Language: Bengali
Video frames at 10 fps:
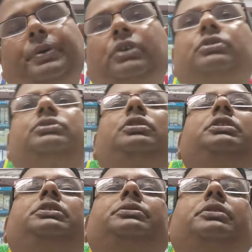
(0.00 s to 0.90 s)

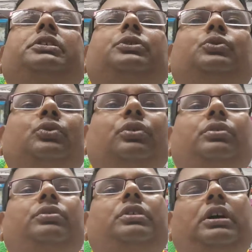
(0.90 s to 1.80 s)
পাকস্থলীতে কিন্তু
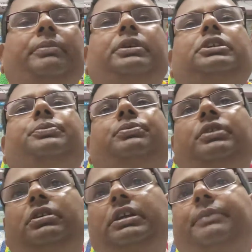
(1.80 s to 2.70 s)
আমাদের
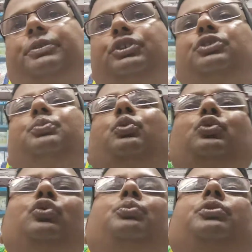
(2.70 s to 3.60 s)
ফুলে ওঠে আপনি যদি
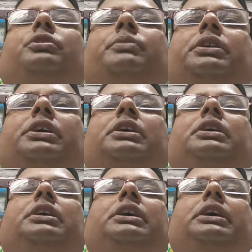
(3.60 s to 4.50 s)
প্রচুর পরিমাণে
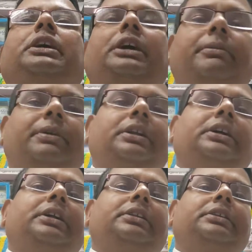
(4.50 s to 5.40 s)
খাবার
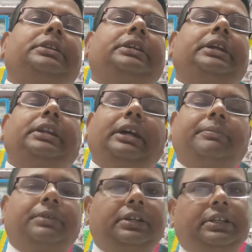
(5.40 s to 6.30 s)
খান এটা
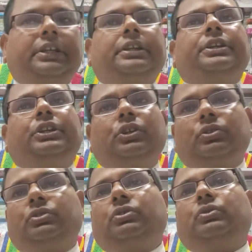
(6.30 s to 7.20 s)
আপনাকে
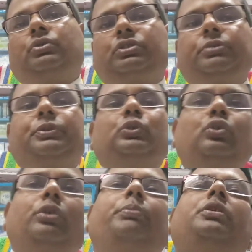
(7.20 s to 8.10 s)
নিয়ন্ত্রণ করতে হবে দু
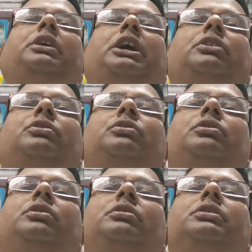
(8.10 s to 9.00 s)
নম্বর কারণ
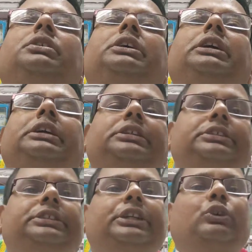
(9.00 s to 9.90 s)
হলো
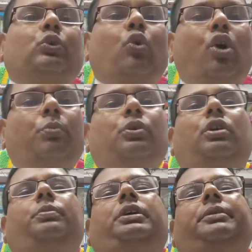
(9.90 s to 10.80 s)
যে কম
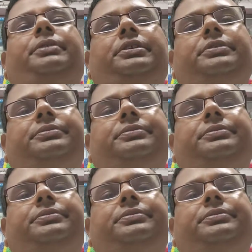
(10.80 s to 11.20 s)
কম খাবেন